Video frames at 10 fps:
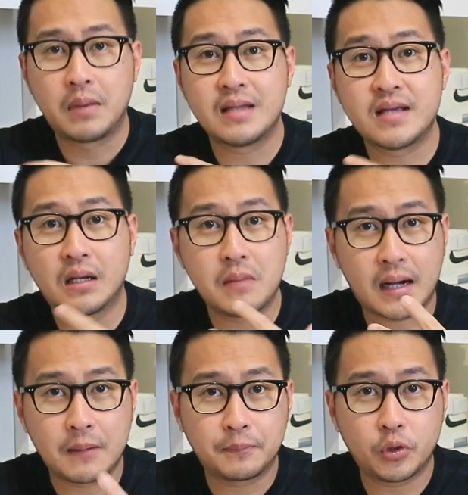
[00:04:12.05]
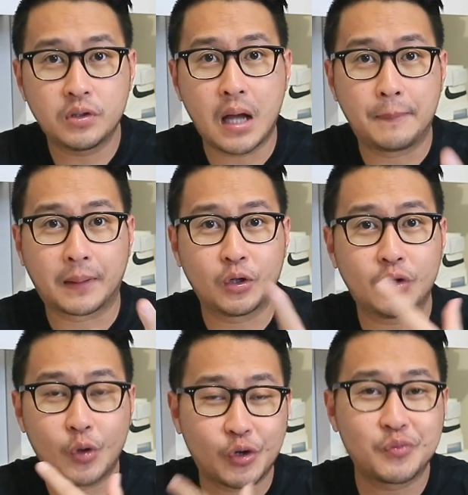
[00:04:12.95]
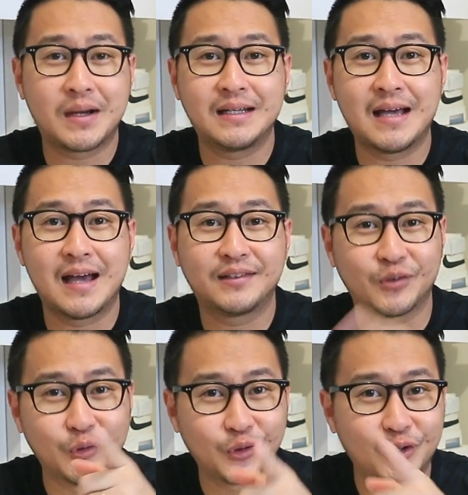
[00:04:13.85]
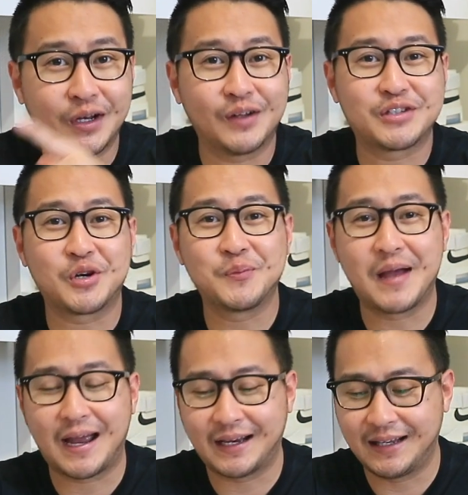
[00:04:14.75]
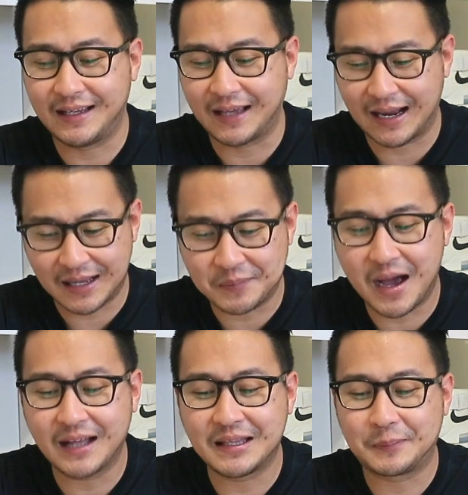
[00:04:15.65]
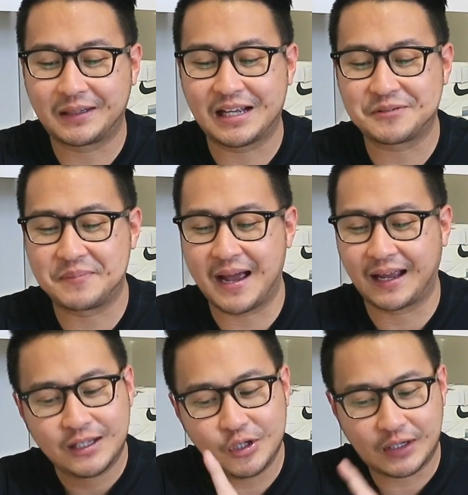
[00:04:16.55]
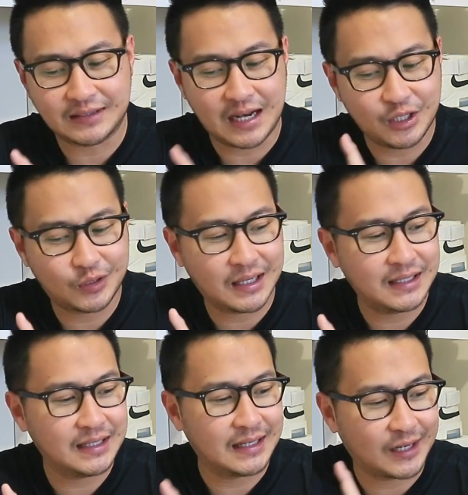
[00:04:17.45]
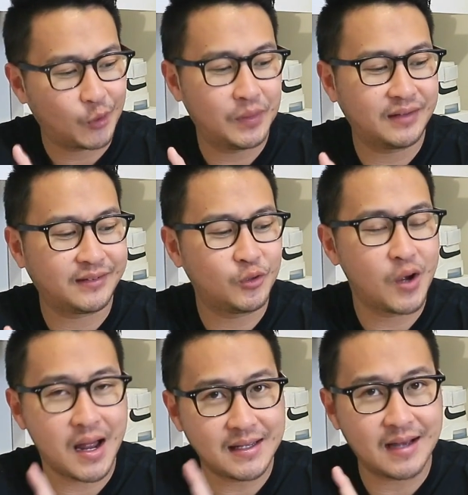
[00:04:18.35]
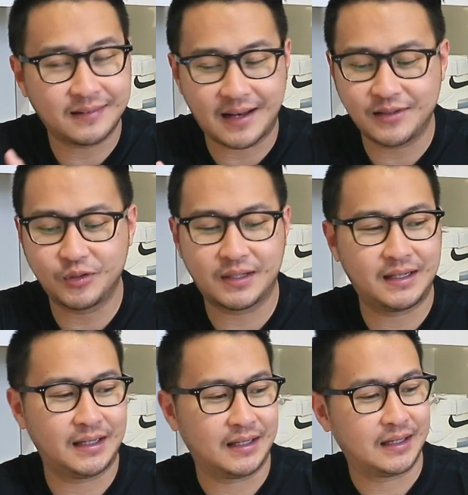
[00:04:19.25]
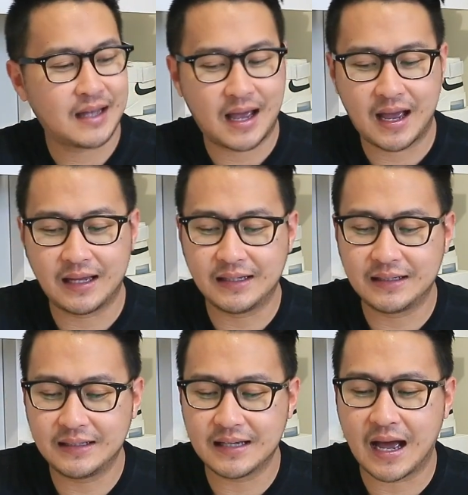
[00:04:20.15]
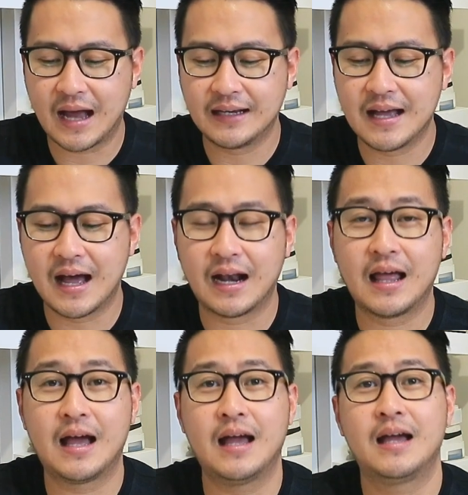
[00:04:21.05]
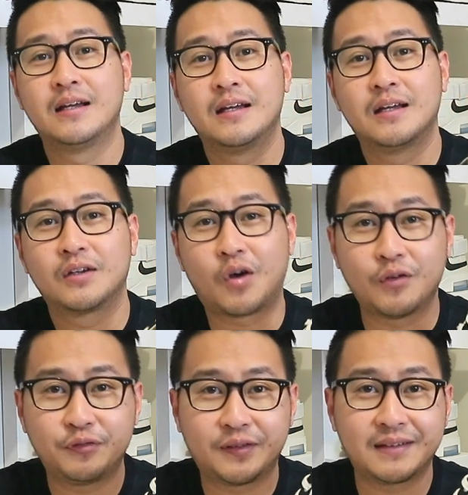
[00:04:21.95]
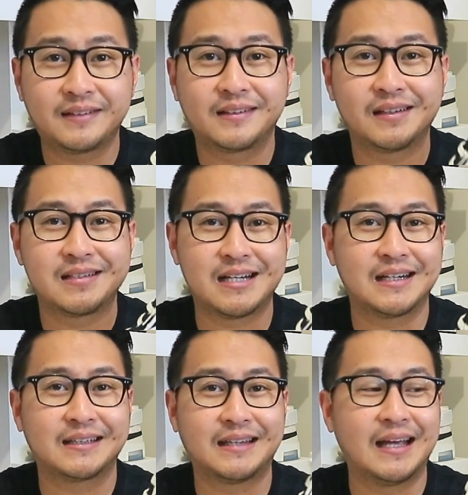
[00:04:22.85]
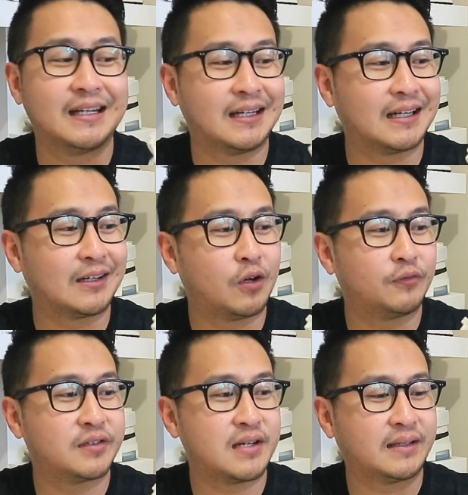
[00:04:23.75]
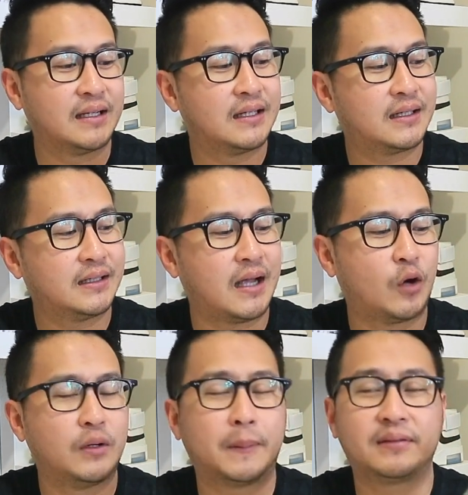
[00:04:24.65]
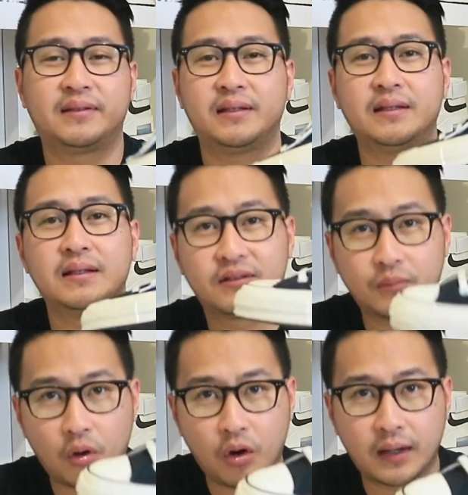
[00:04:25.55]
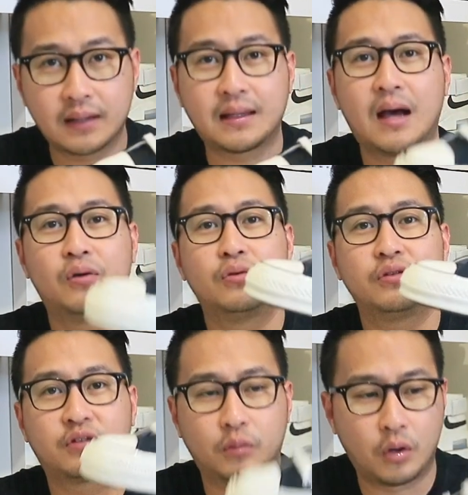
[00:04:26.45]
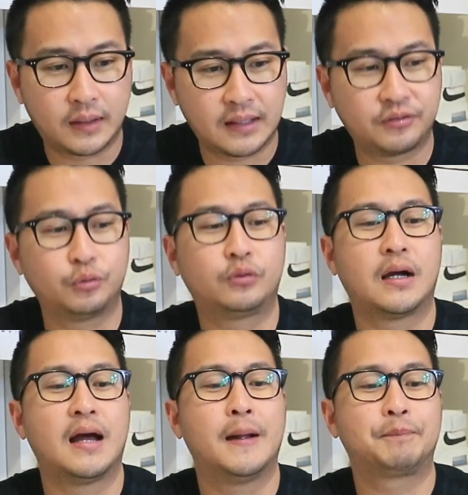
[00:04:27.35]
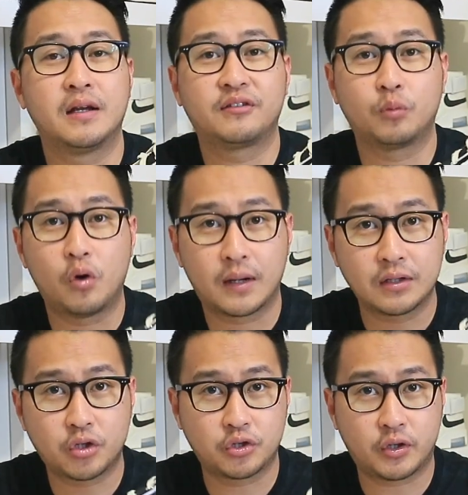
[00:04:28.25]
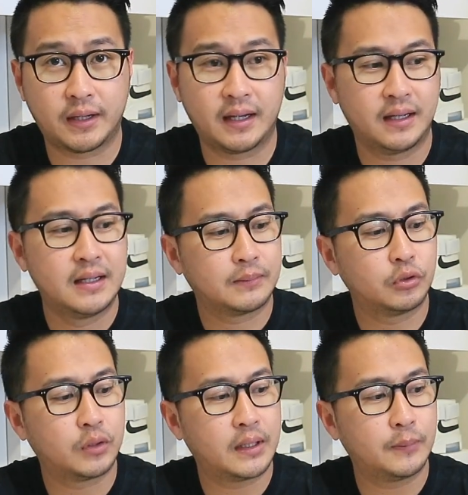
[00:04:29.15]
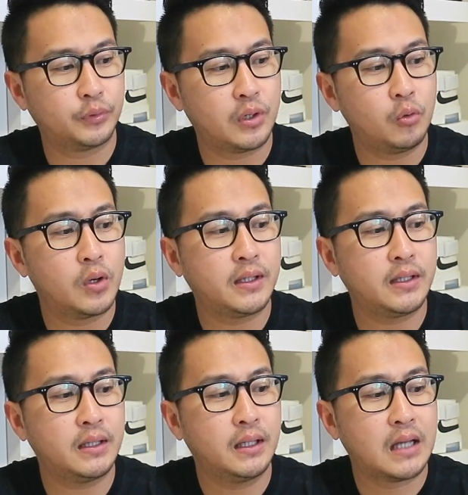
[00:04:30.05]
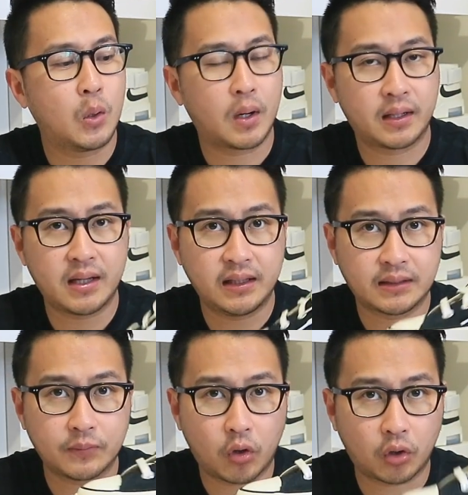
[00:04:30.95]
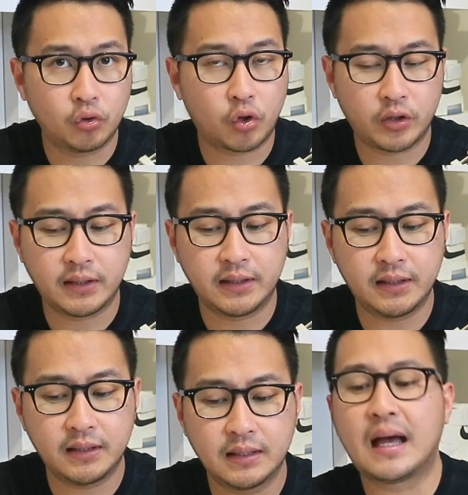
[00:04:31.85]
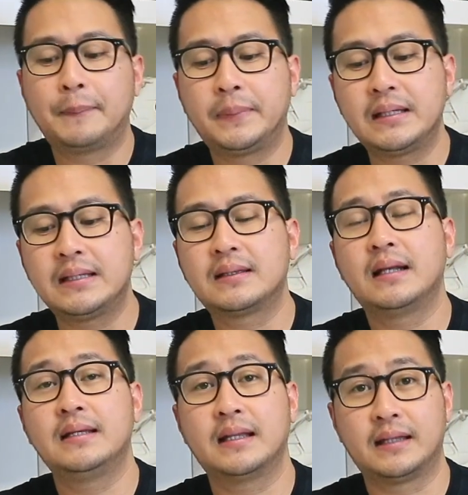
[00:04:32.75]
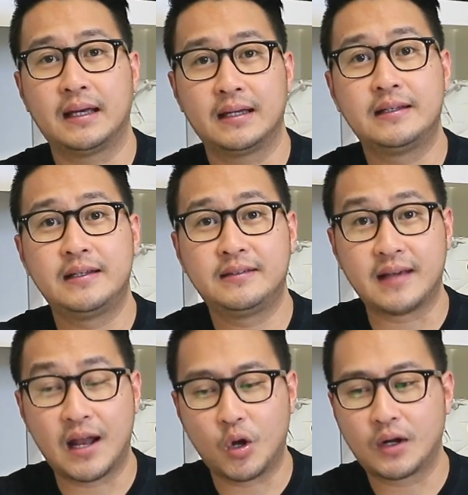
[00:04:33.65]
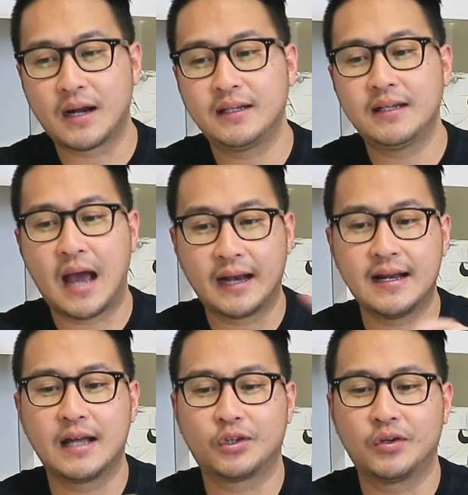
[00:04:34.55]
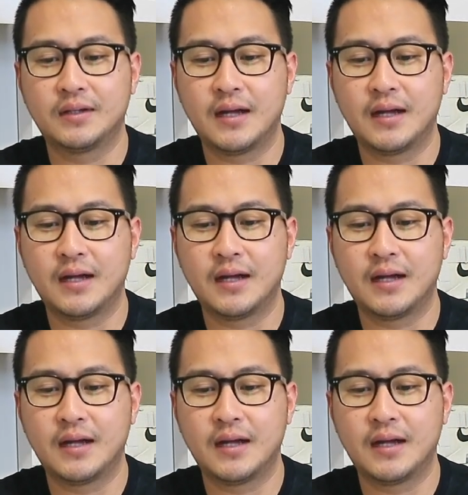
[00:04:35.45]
Belanja lebaran pun nggak perlu keluar rumah nih guys. Untung lewat showback nih. Enak banget dapet cashback. Yuk kita lanjut lagi nih rekomendasi gue yang selanjutnya nih. Nah ini adalah Converse Chuck Taylor. Converse Chuck Taylor ya udah pasti semua orang tahu, semua orang suka dan semua orang cocok ya. Kebetulan yang punya gue nih yang warnanya hitam corduro gini, tapi kita lihat ya di Zalora nih ada atau